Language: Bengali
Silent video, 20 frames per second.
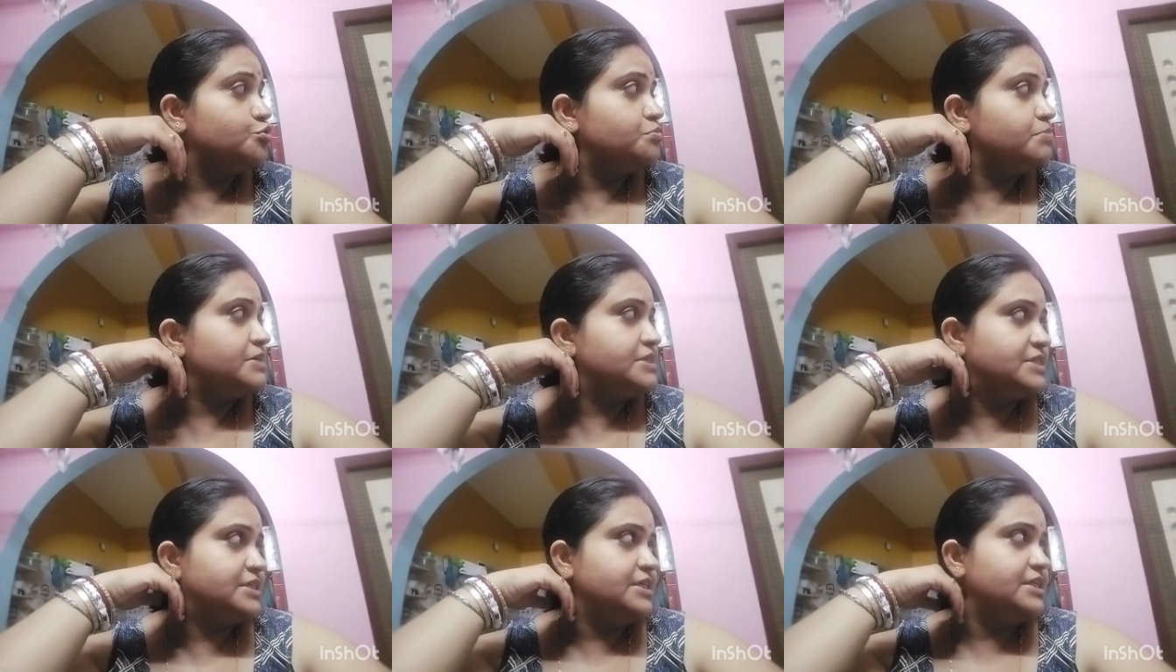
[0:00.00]

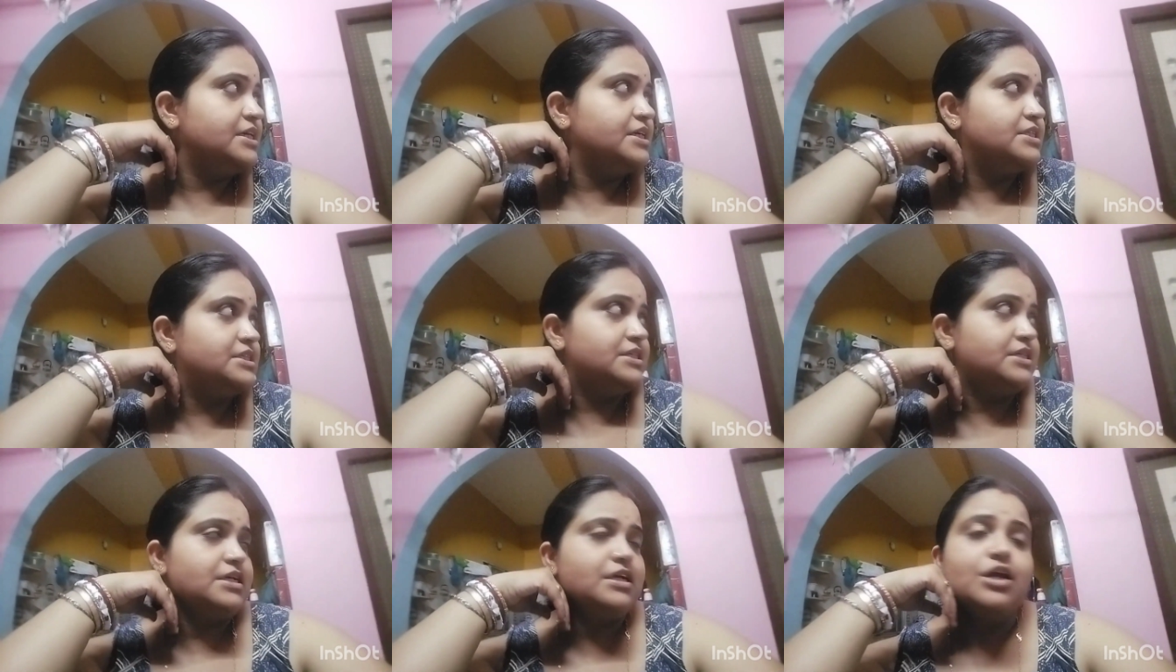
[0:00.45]
বেসিন
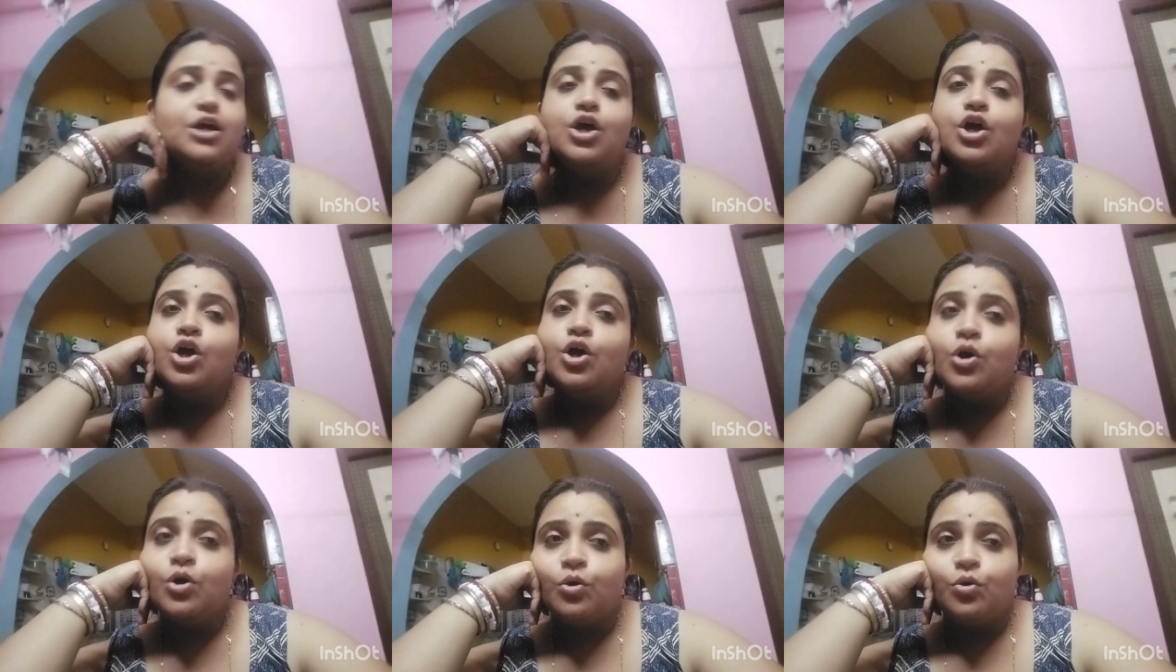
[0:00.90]
আছে
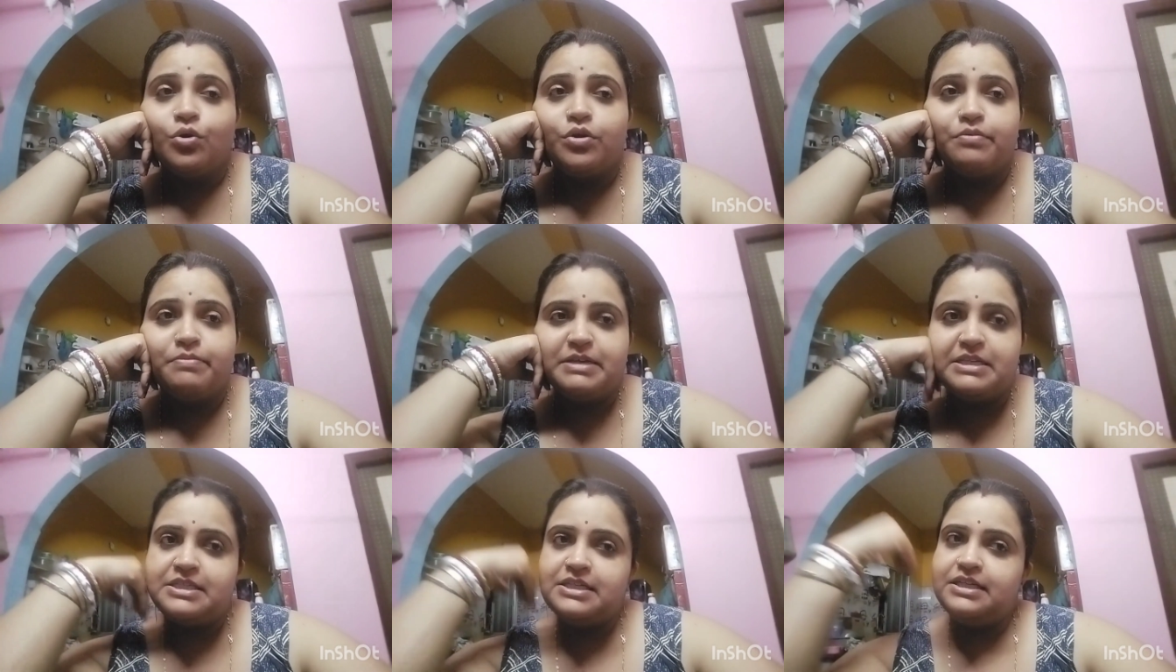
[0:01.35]
ওই
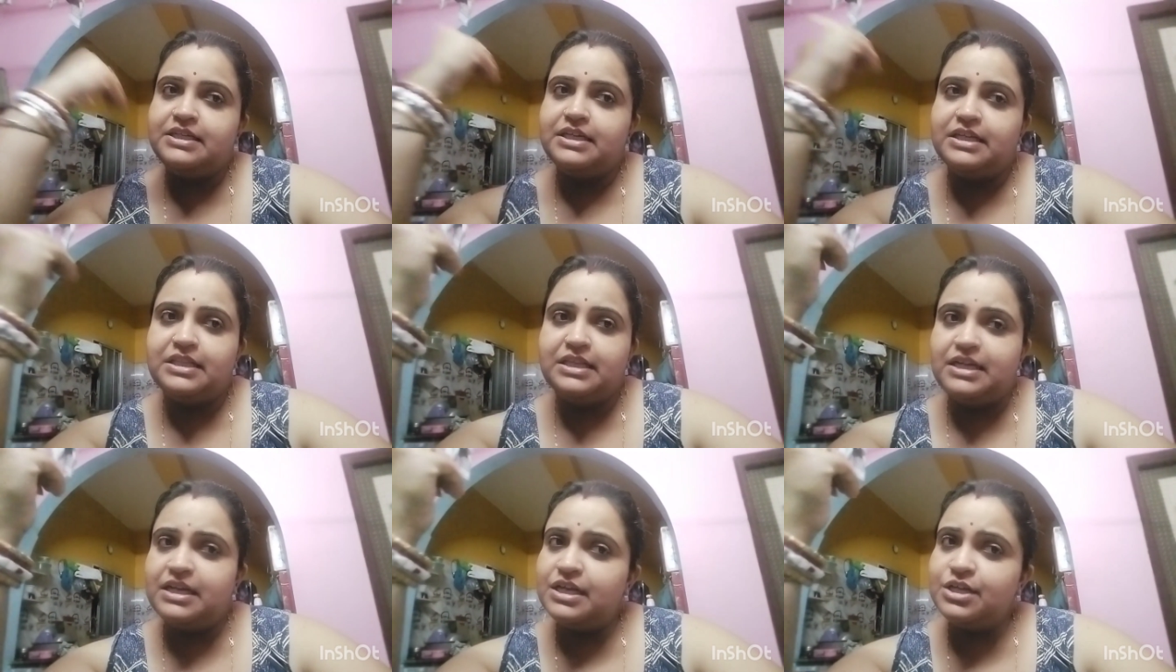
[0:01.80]
বেসিনটা
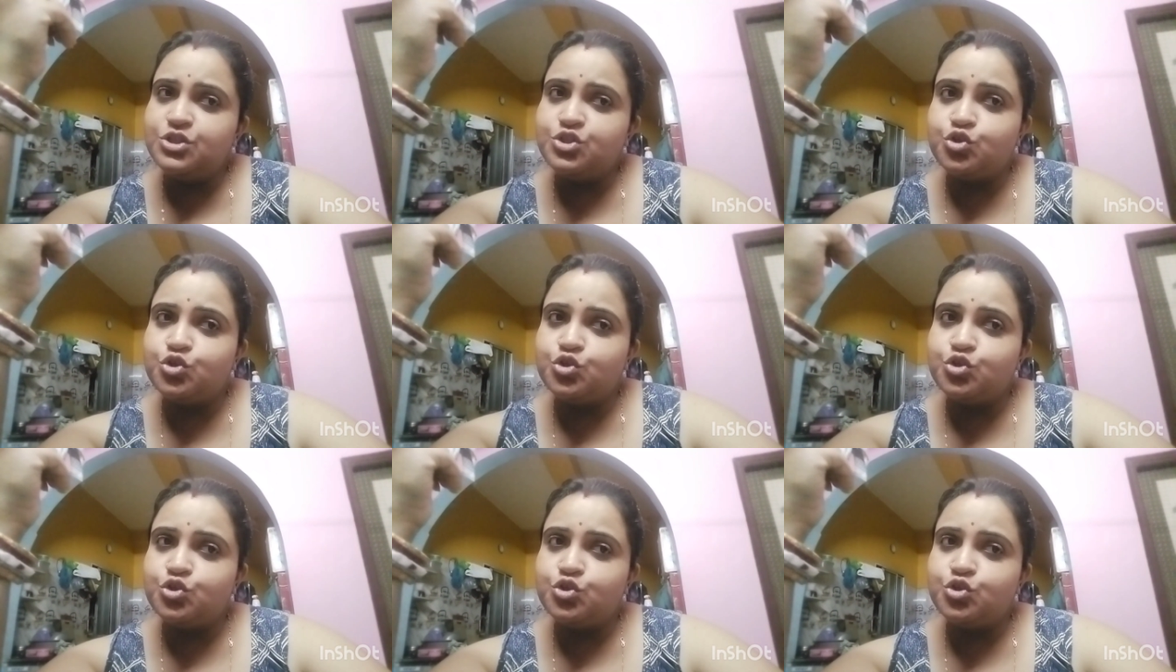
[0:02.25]
দিয়ে না